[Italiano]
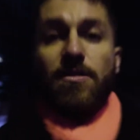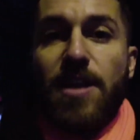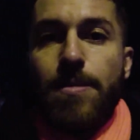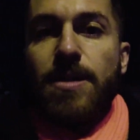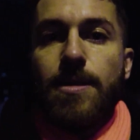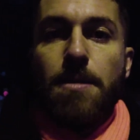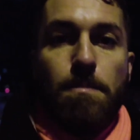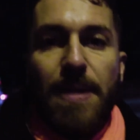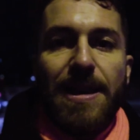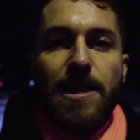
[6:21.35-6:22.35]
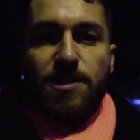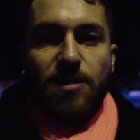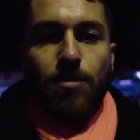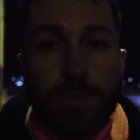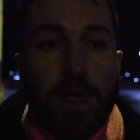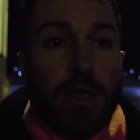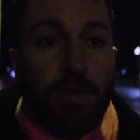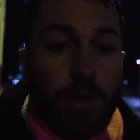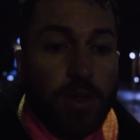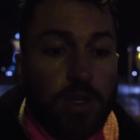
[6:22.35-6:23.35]
veramente bellissimo.
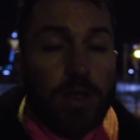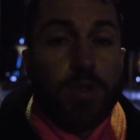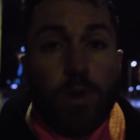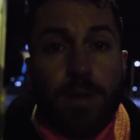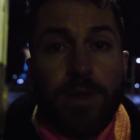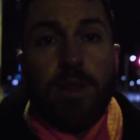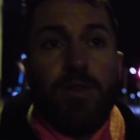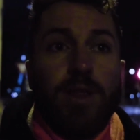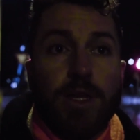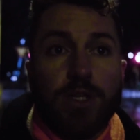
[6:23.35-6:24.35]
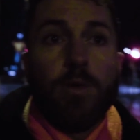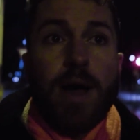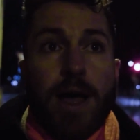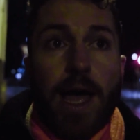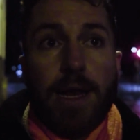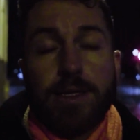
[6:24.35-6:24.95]
Vi consiglio assolutamente di venirci qua alla